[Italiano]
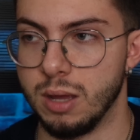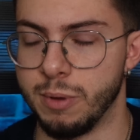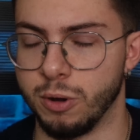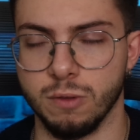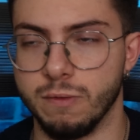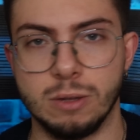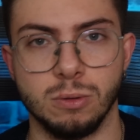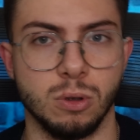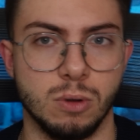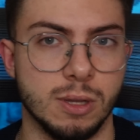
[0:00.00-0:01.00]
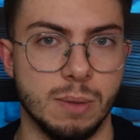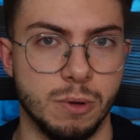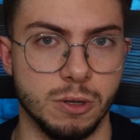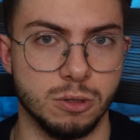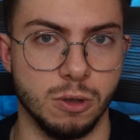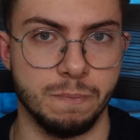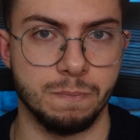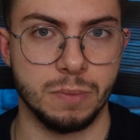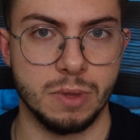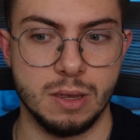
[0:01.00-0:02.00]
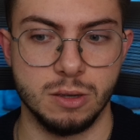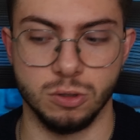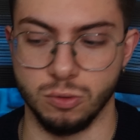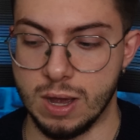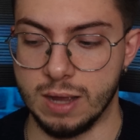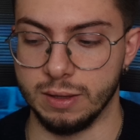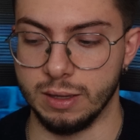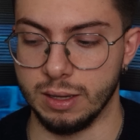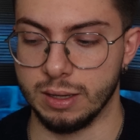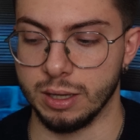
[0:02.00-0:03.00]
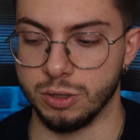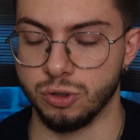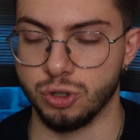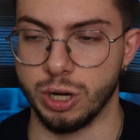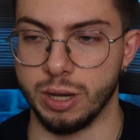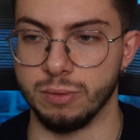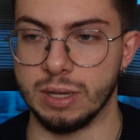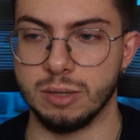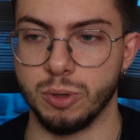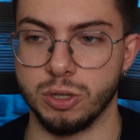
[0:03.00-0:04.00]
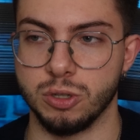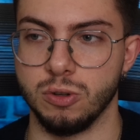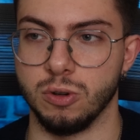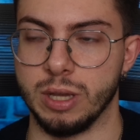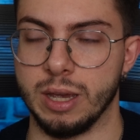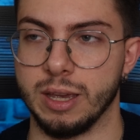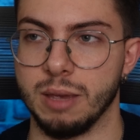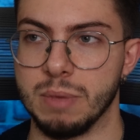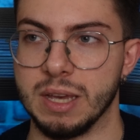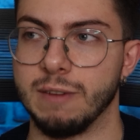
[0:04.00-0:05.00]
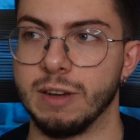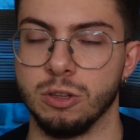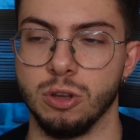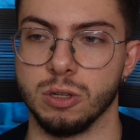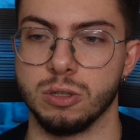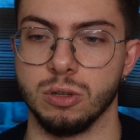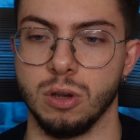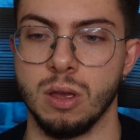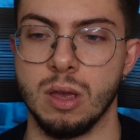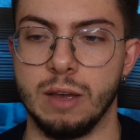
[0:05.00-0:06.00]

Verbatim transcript: però non va tutto quanto a posto sono anni che c'è una situazione che mi grava addosso.